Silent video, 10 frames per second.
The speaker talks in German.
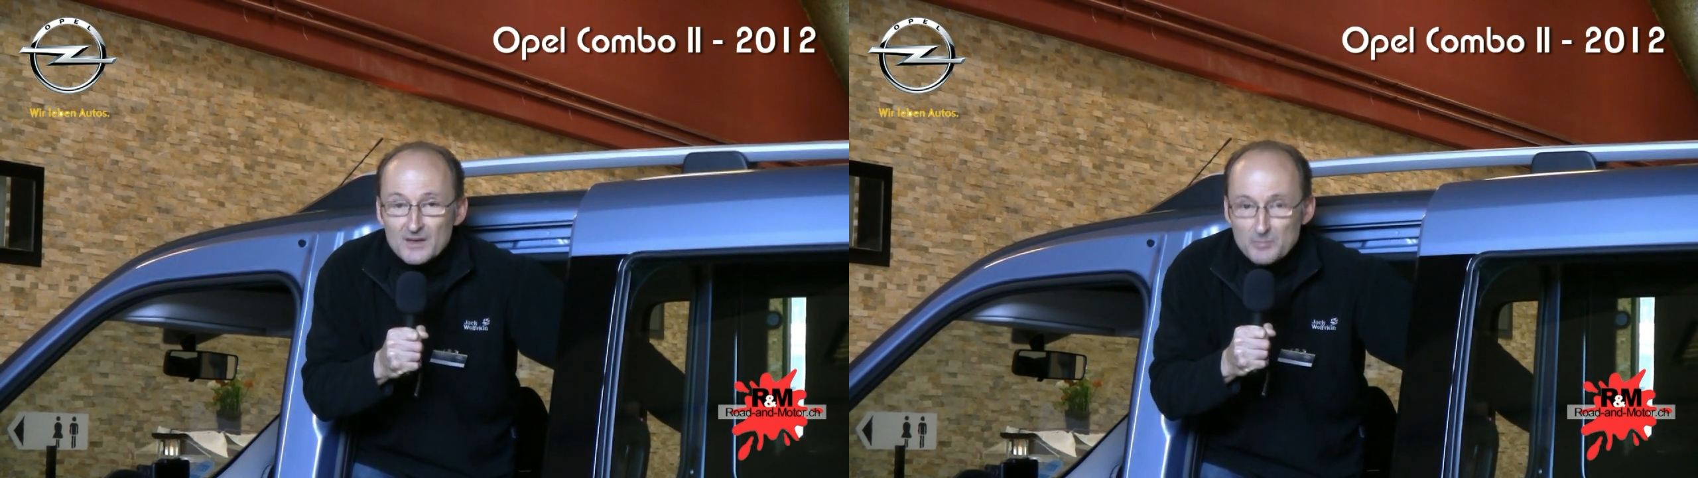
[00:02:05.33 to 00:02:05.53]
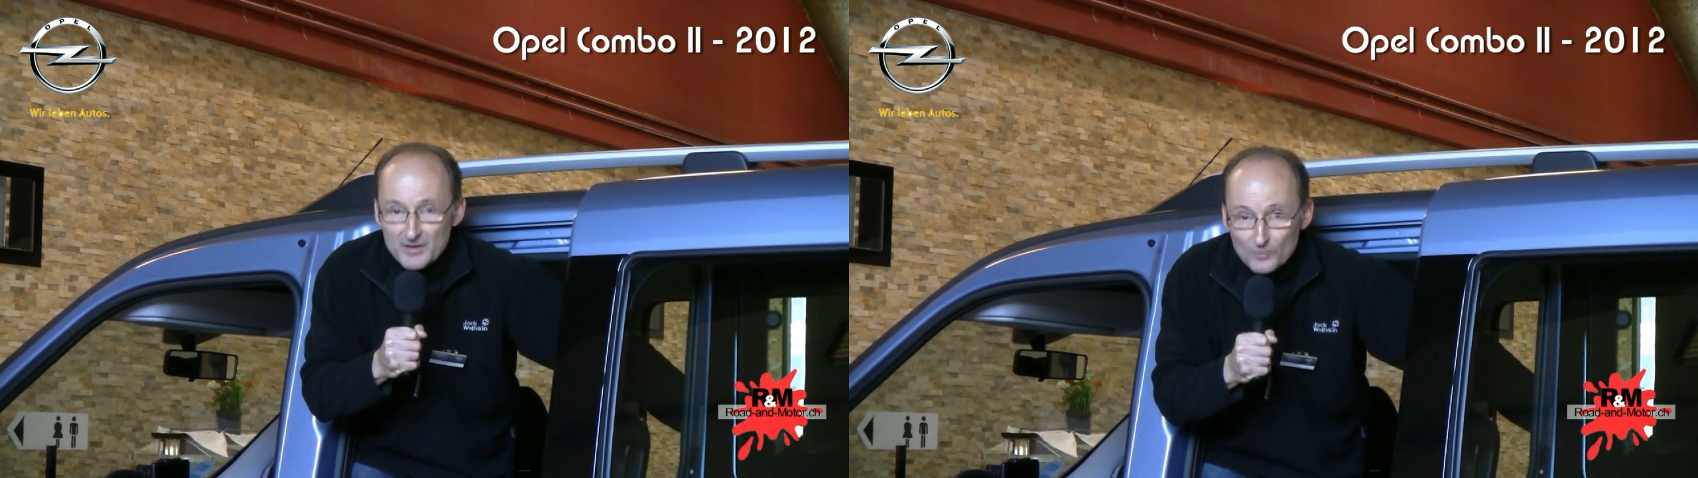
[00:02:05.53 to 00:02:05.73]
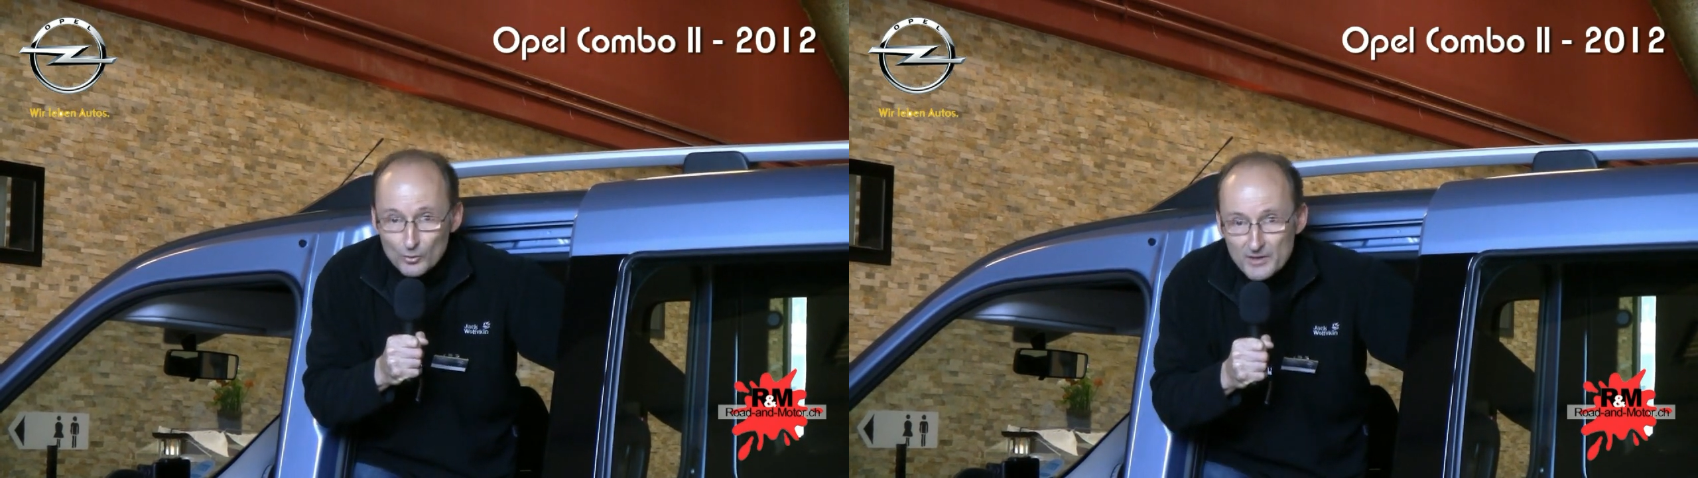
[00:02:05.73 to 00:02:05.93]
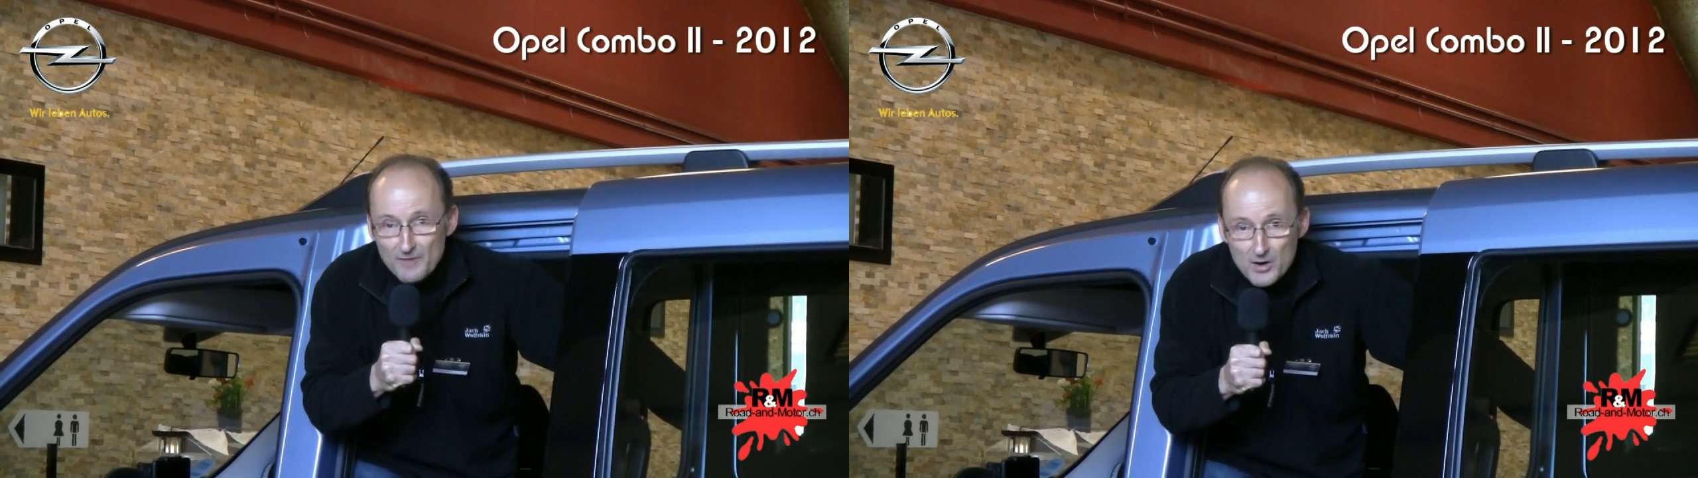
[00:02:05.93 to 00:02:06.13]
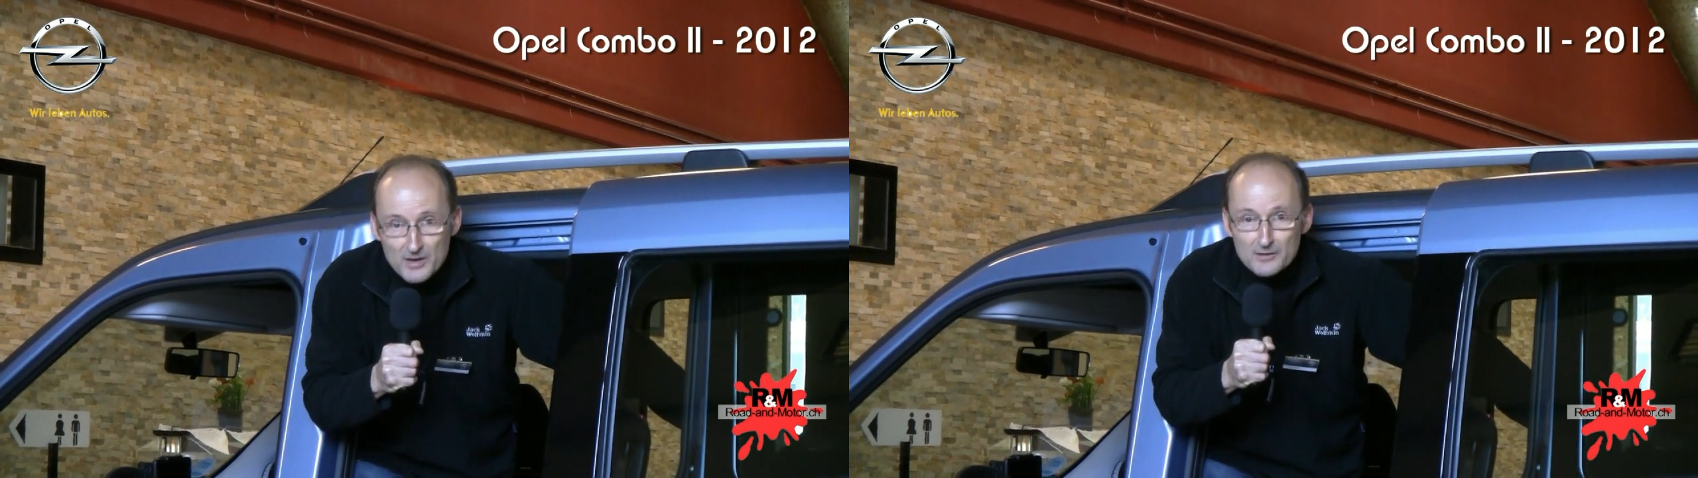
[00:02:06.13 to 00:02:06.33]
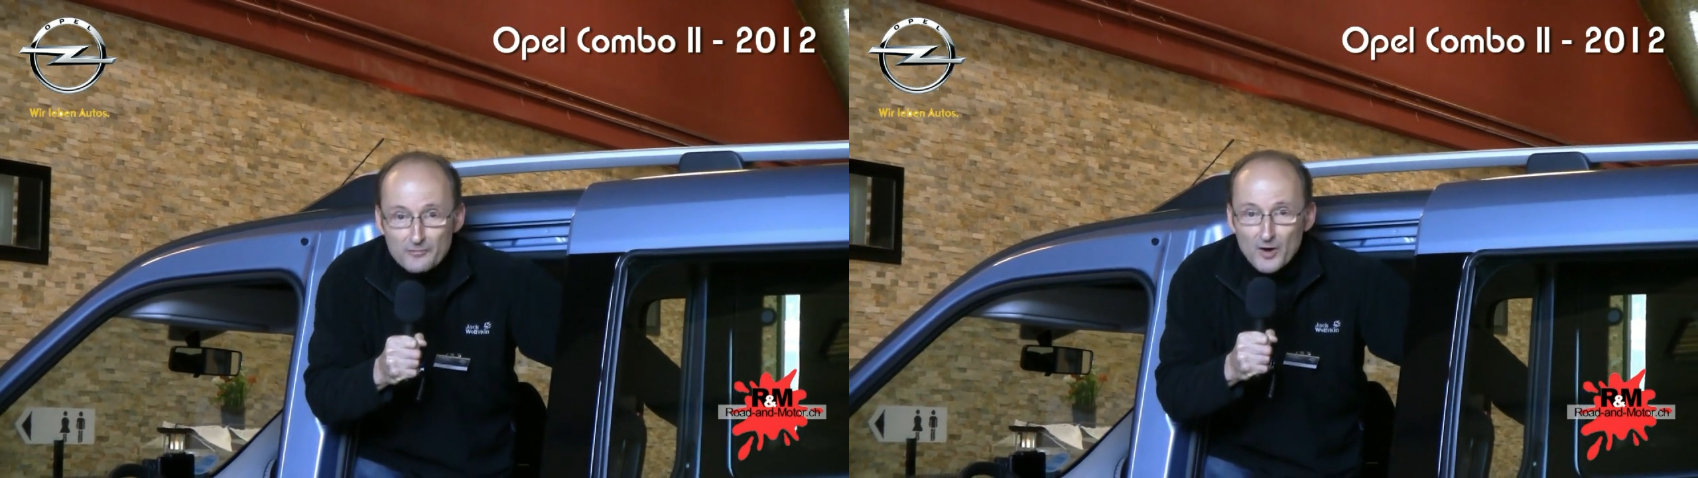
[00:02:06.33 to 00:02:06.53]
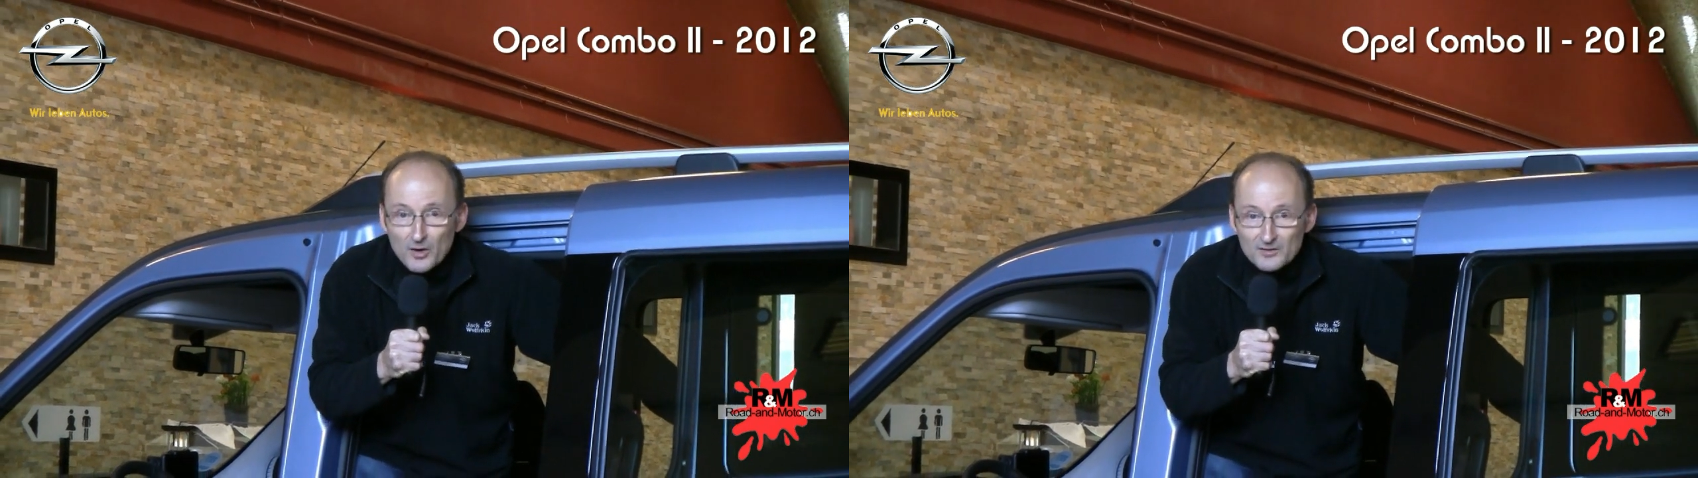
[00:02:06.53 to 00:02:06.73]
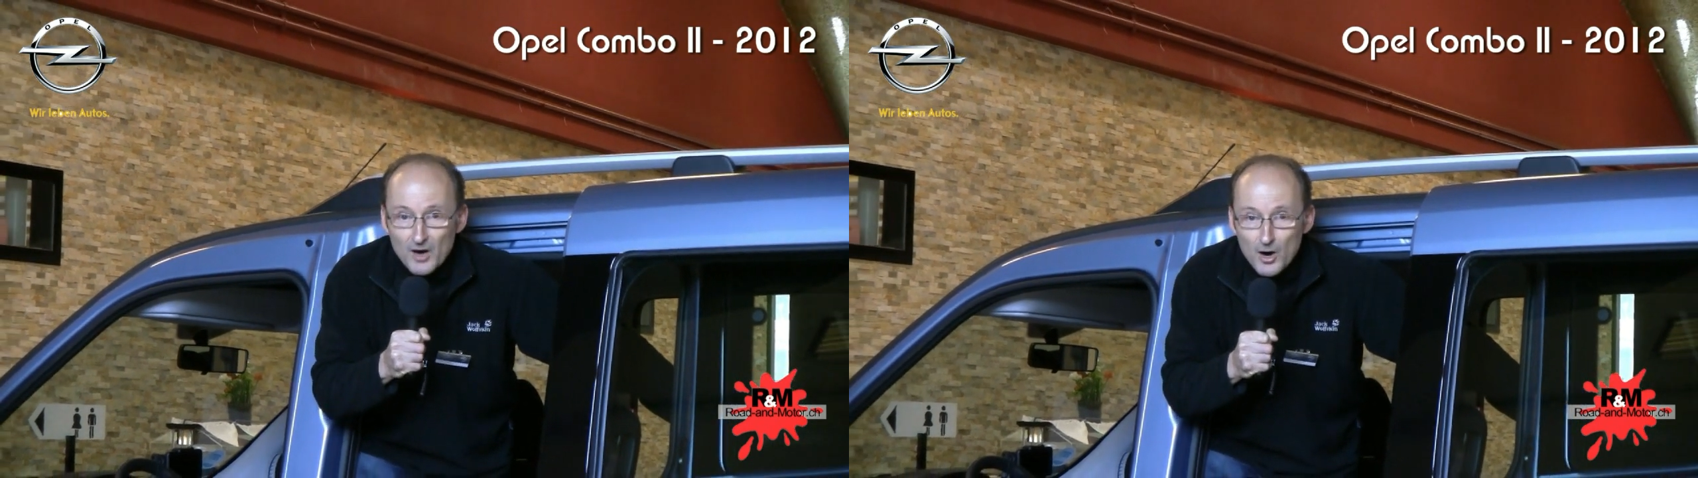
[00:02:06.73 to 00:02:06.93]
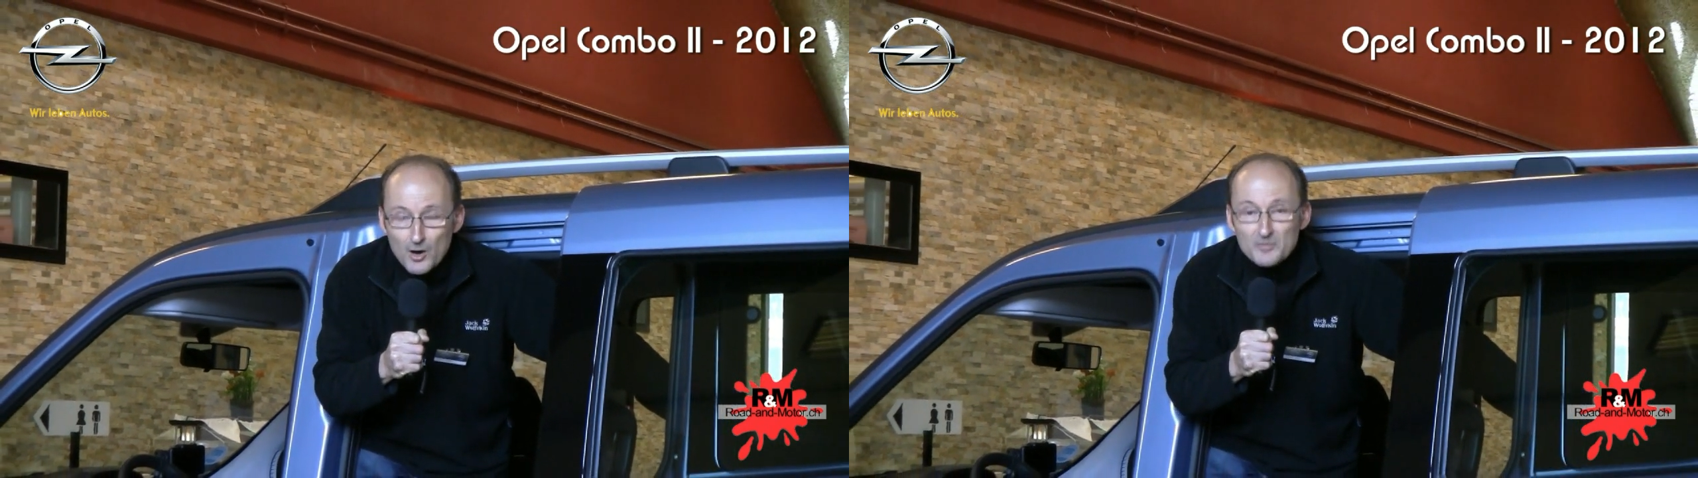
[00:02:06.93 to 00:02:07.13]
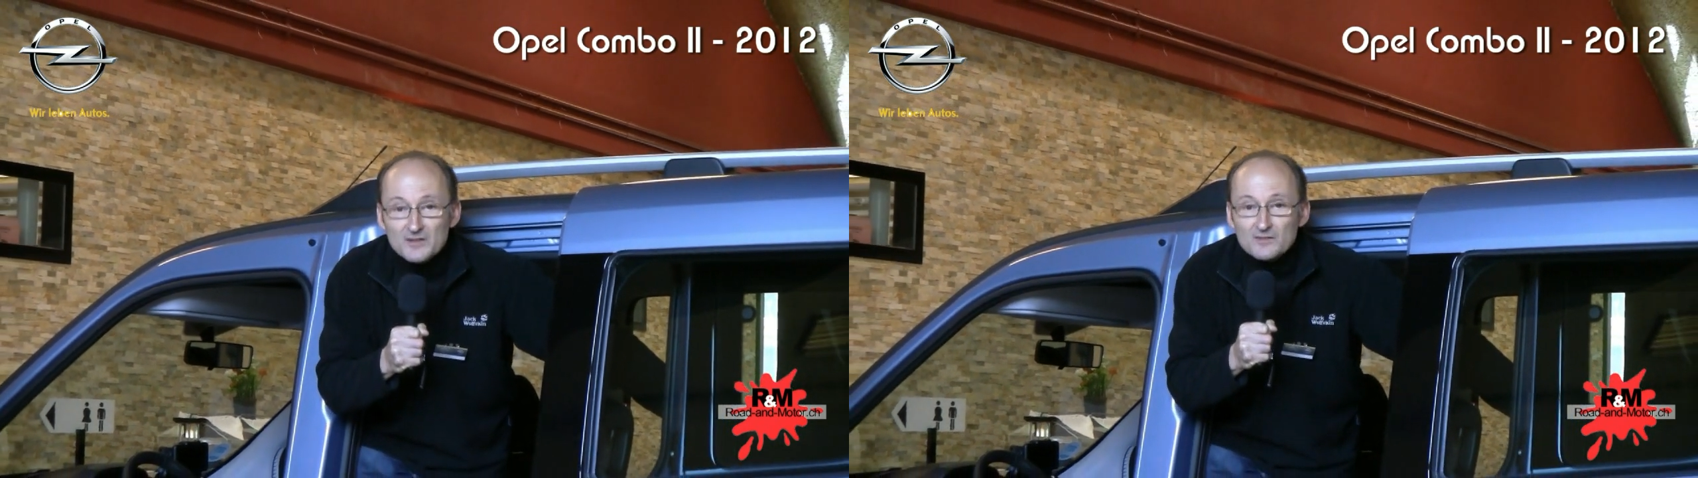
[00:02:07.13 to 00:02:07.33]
Personenwagen fährt an bei